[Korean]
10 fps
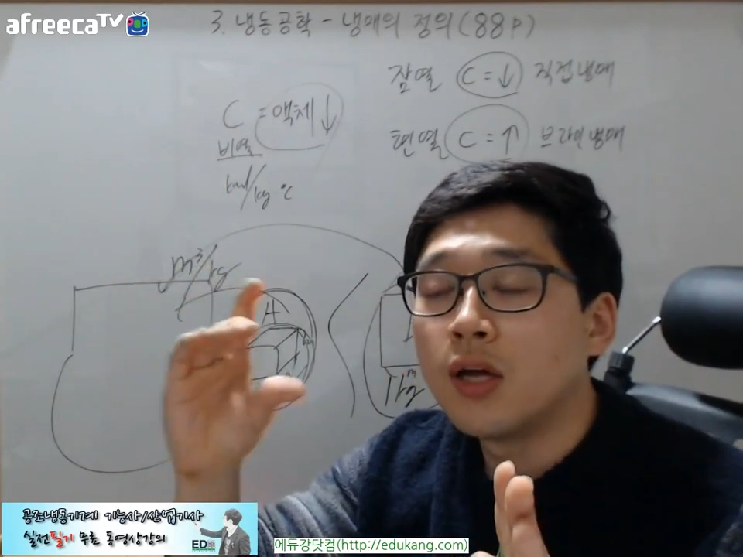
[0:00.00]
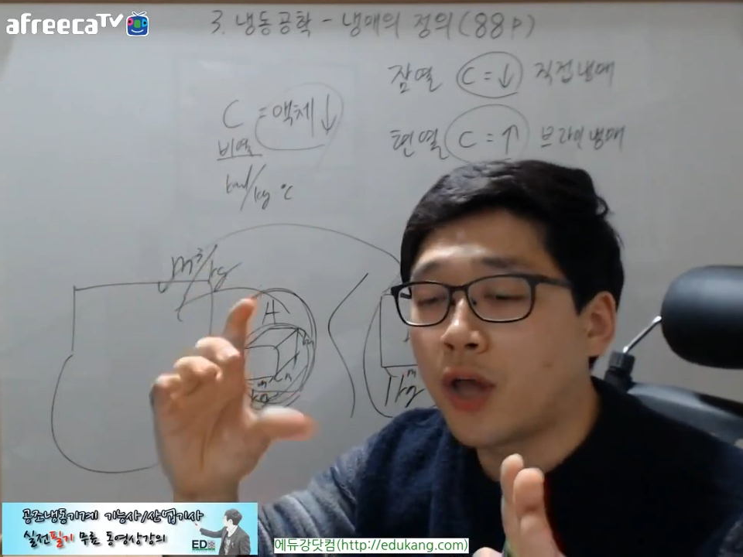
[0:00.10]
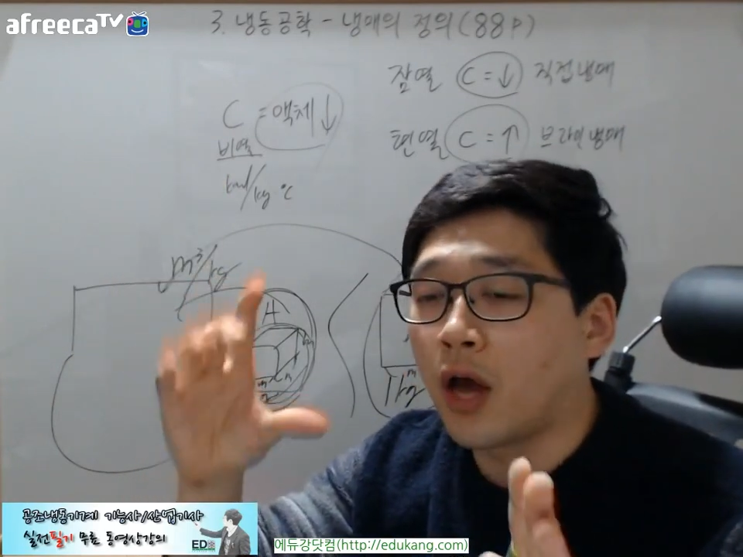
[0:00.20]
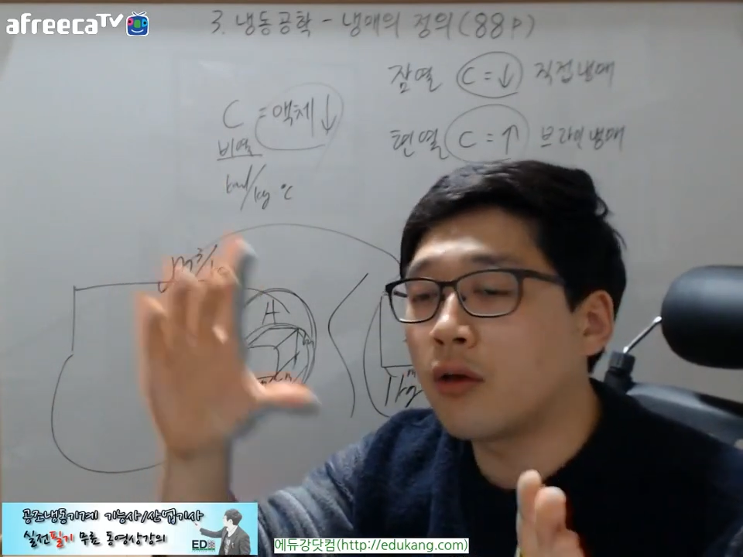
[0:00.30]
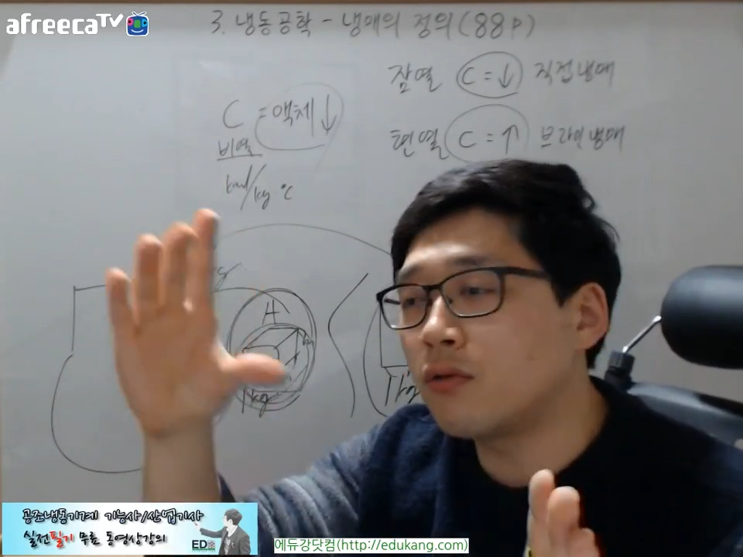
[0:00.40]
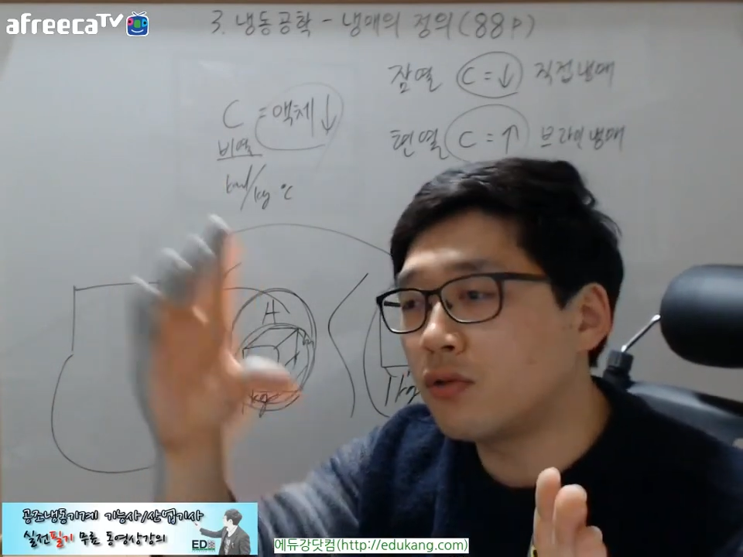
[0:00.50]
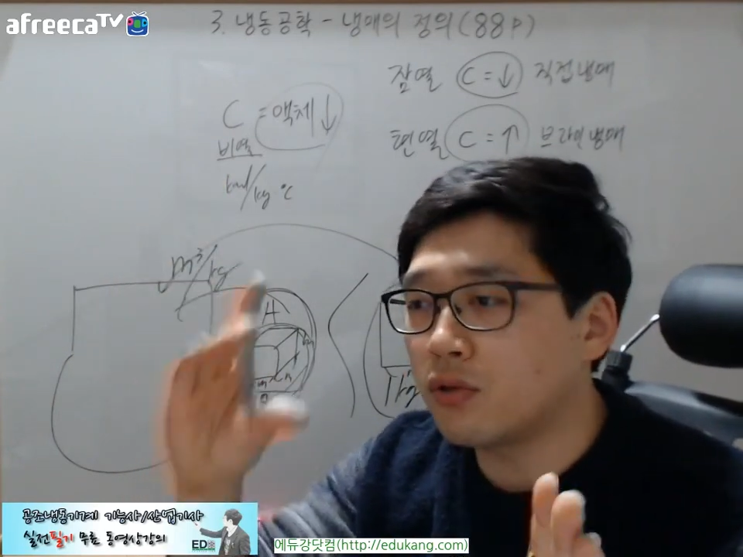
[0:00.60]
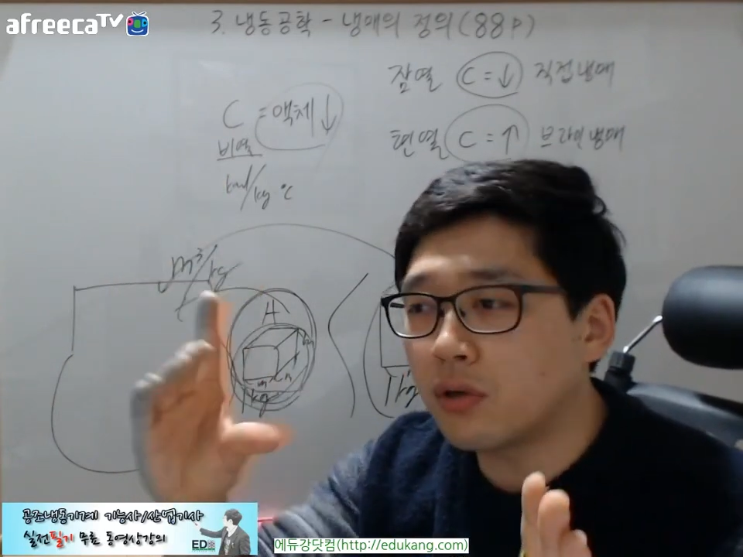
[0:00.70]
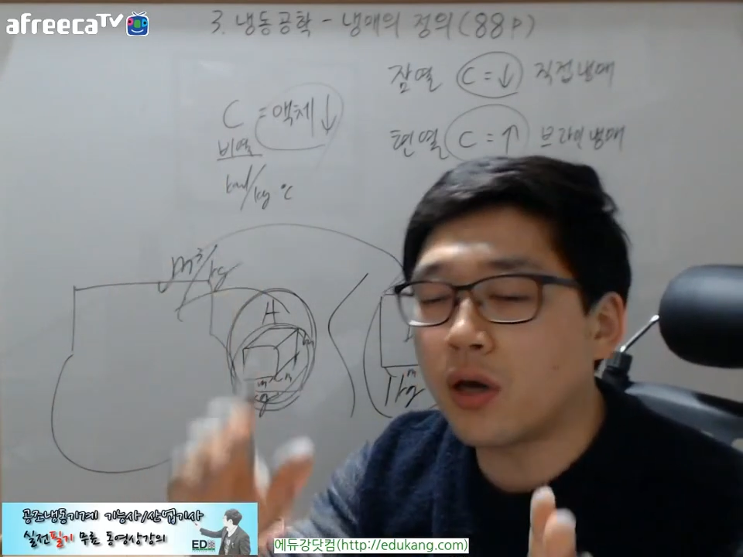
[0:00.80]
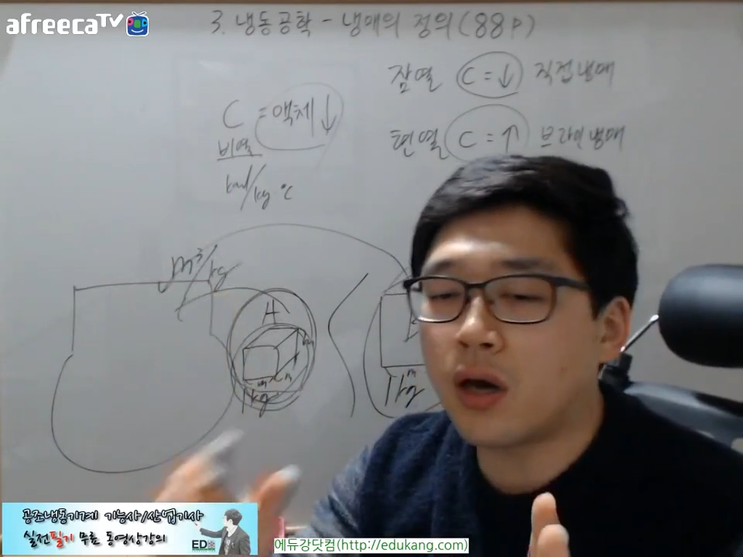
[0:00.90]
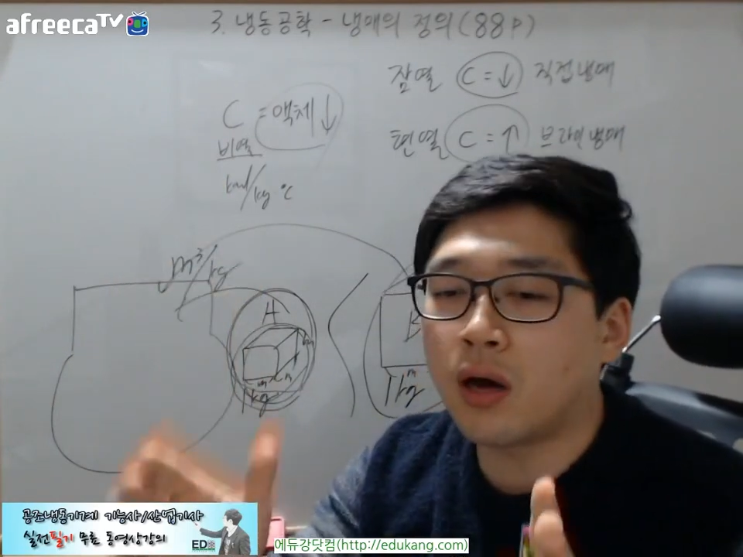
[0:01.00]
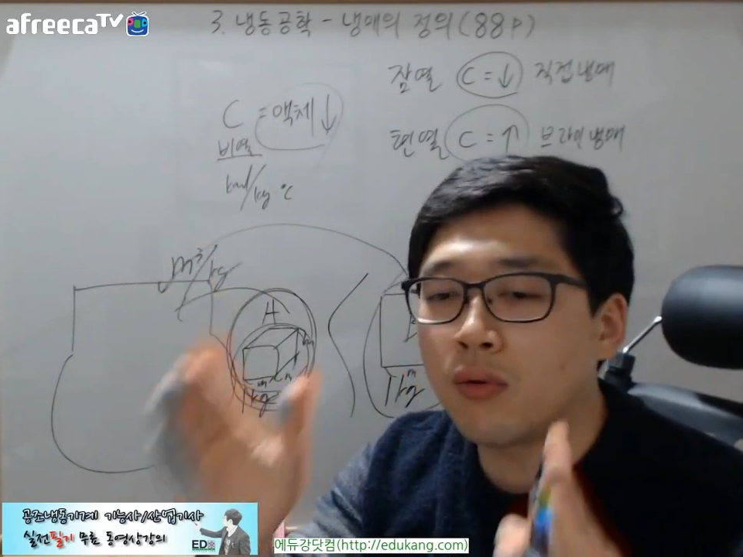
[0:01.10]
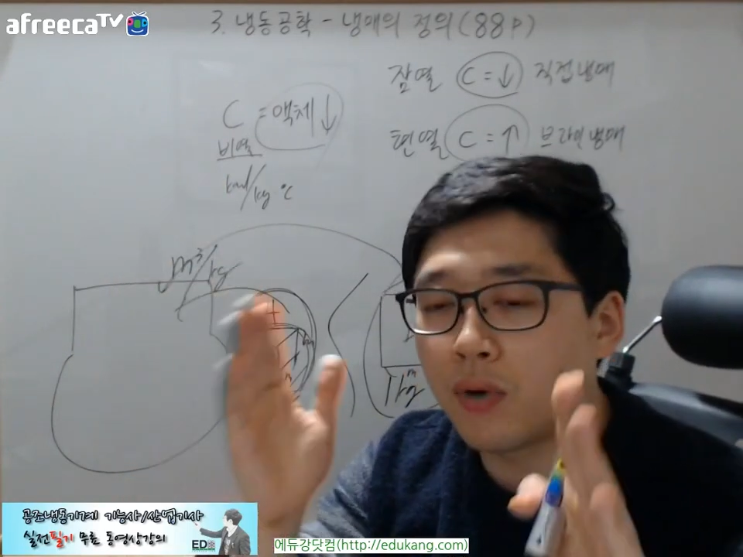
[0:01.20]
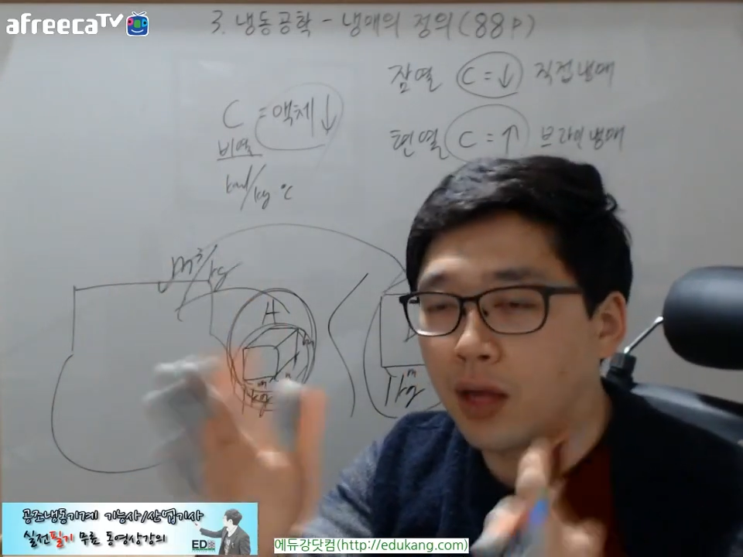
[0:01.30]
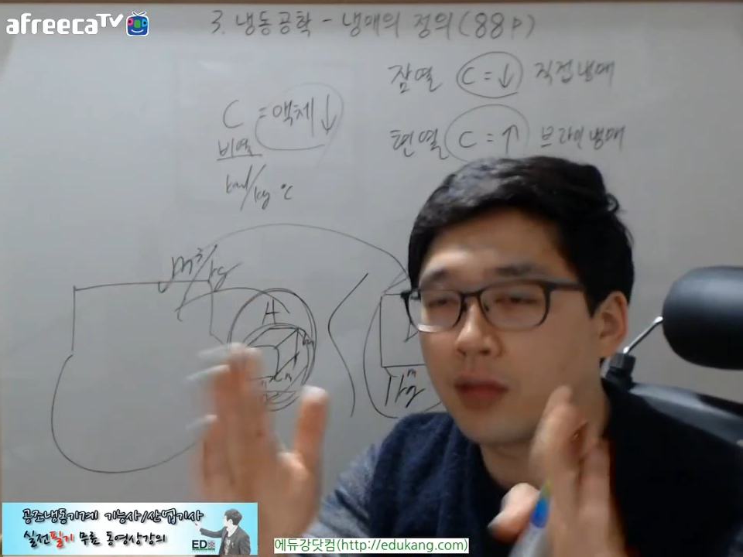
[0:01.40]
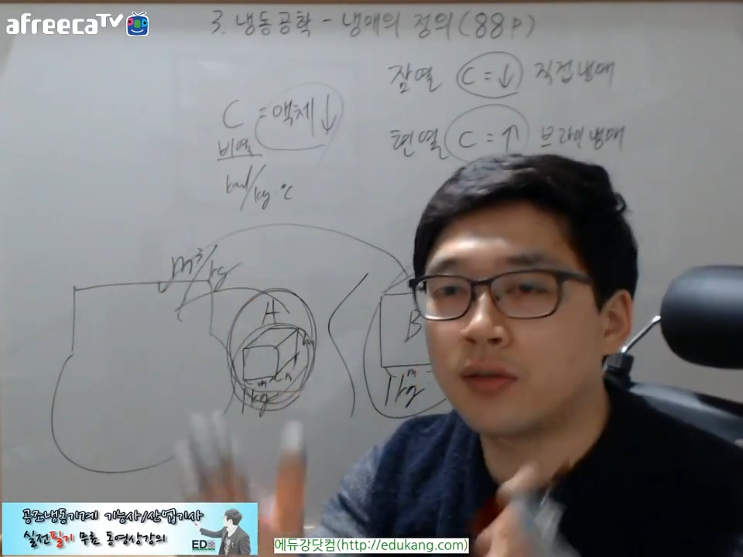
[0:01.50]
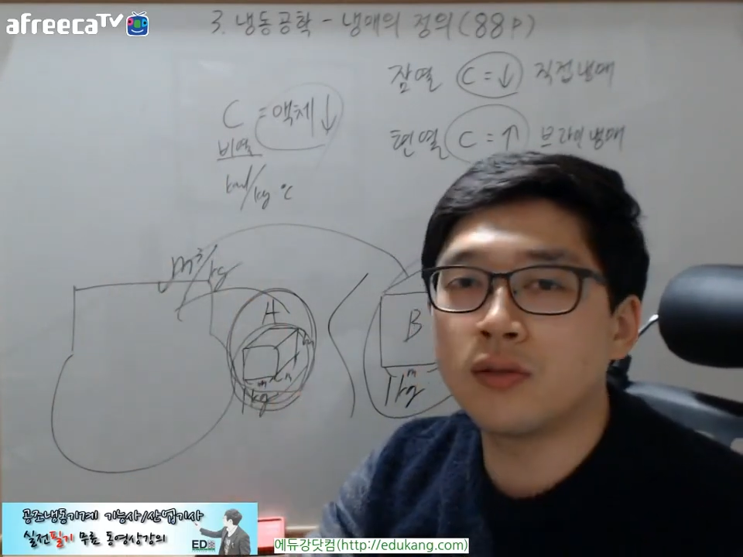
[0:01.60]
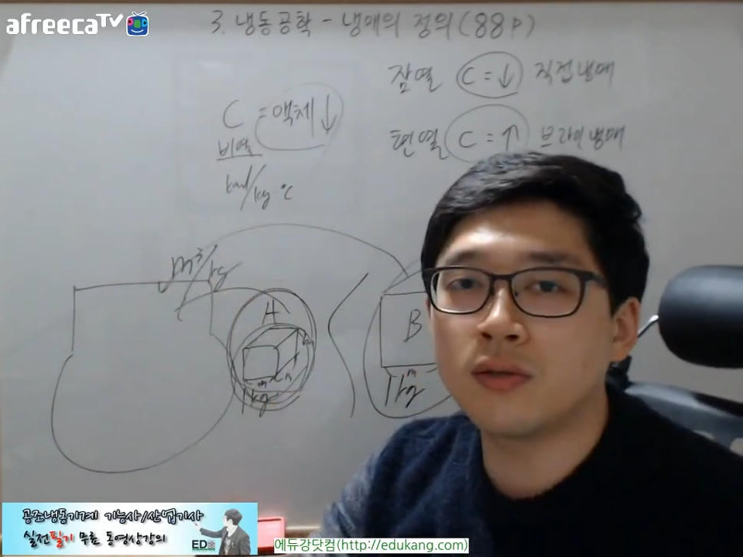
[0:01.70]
당연히 적게 하고 같은